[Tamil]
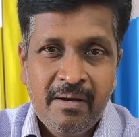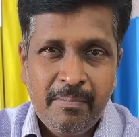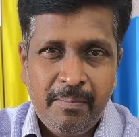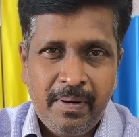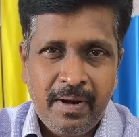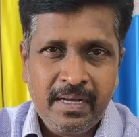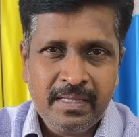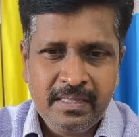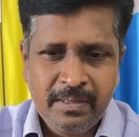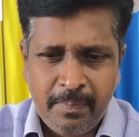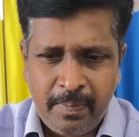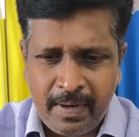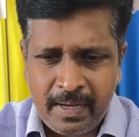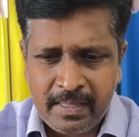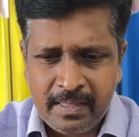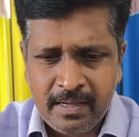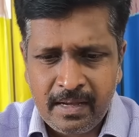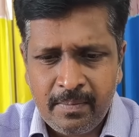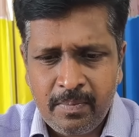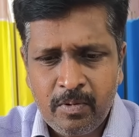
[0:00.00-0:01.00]
பார்த்து
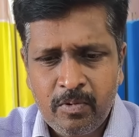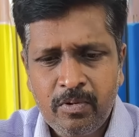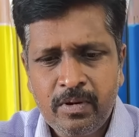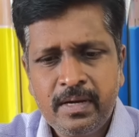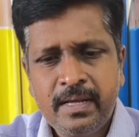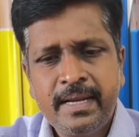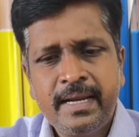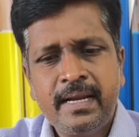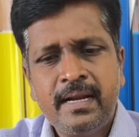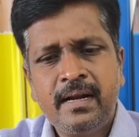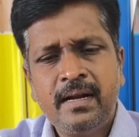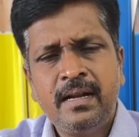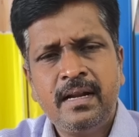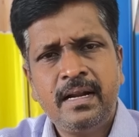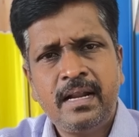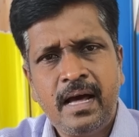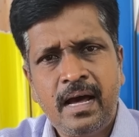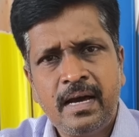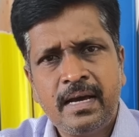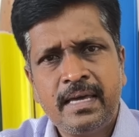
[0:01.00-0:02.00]
பாதுகாப்பு கொடுக்குறீங்களா இல்லை
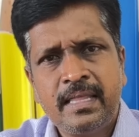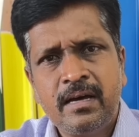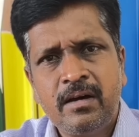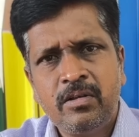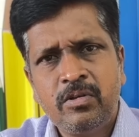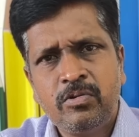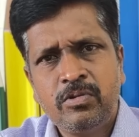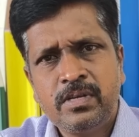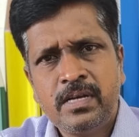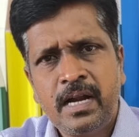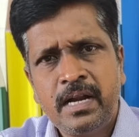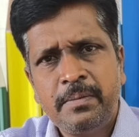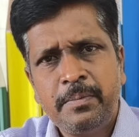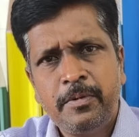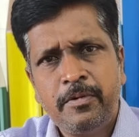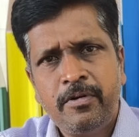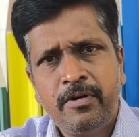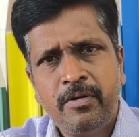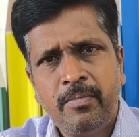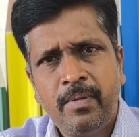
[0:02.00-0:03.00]
நாங்கள் ஏதாவது கொஞ்சம் அனுப்பி
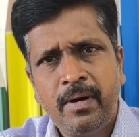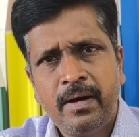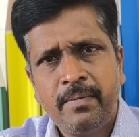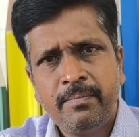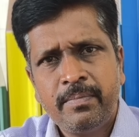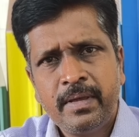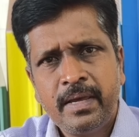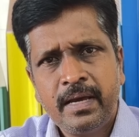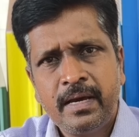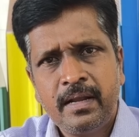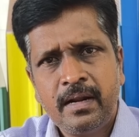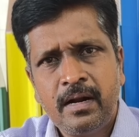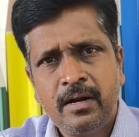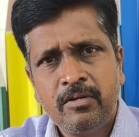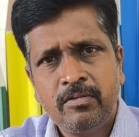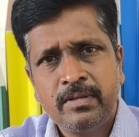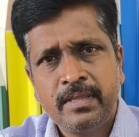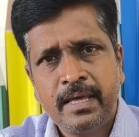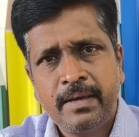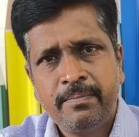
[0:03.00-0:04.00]
விட்டுமா எங்கள்
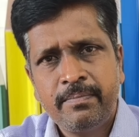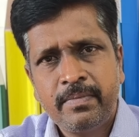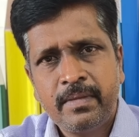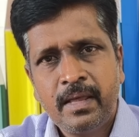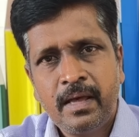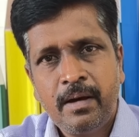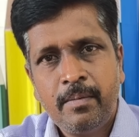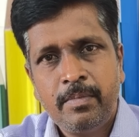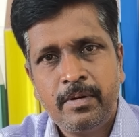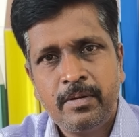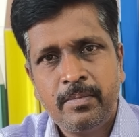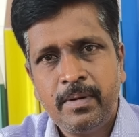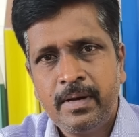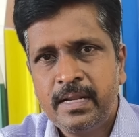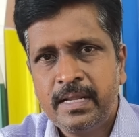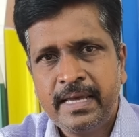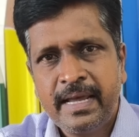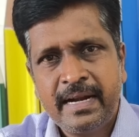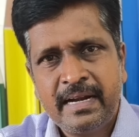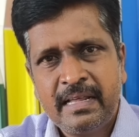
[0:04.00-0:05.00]
இராணுவத்தை அப்படின்ற
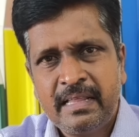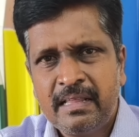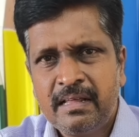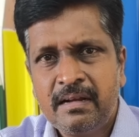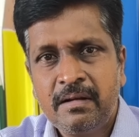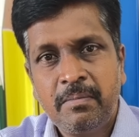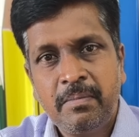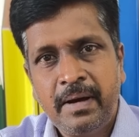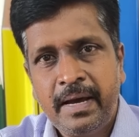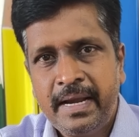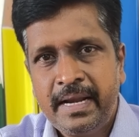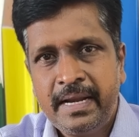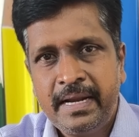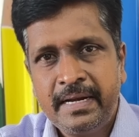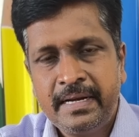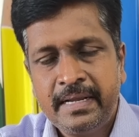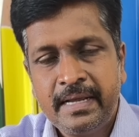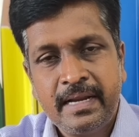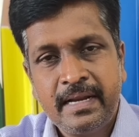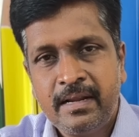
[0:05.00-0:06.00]
மாதிரி கேட்டால் தான் ரொம்ப
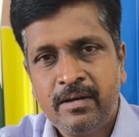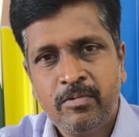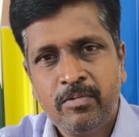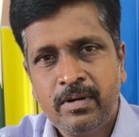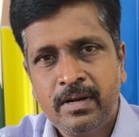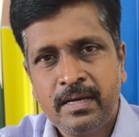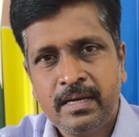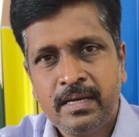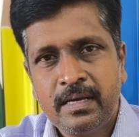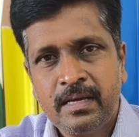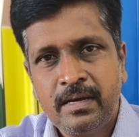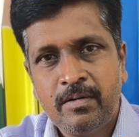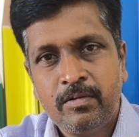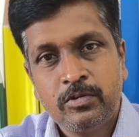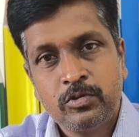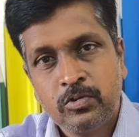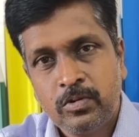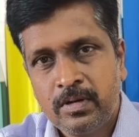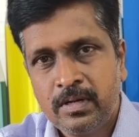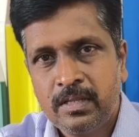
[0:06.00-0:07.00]
ஹைலைட் ஏன்னா உங்களுக்கு
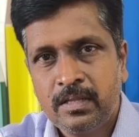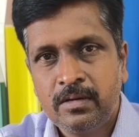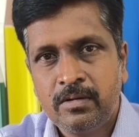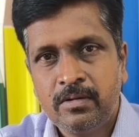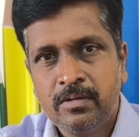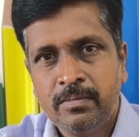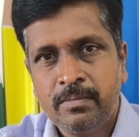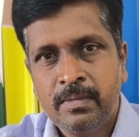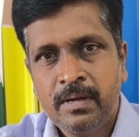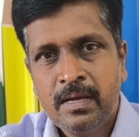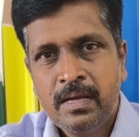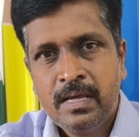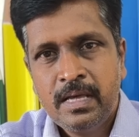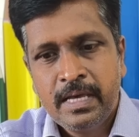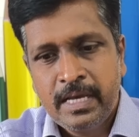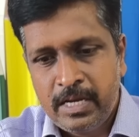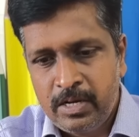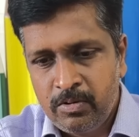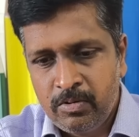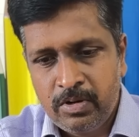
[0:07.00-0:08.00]
அவர் சொன்னதுக்கும்
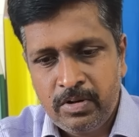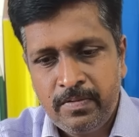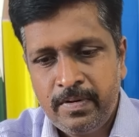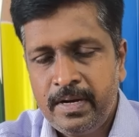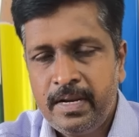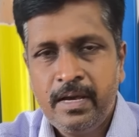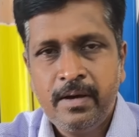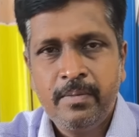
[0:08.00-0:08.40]
இன்னொரு வீடியோ